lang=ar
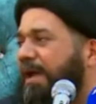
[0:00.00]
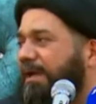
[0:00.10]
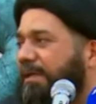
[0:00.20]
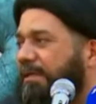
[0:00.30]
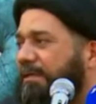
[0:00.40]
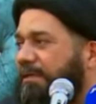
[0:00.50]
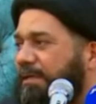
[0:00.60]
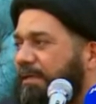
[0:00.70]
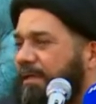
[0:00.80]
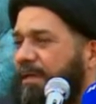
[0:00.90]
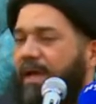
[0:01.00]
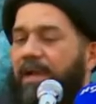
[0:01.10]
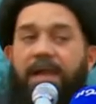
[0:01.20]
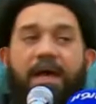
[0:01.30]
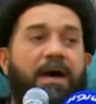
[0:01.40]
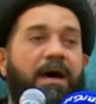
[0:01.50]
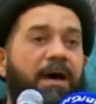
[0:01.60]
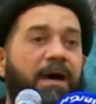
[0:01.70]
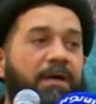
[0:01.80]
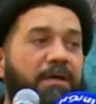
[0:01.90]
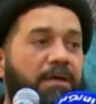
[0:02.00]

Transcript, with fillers: لك الله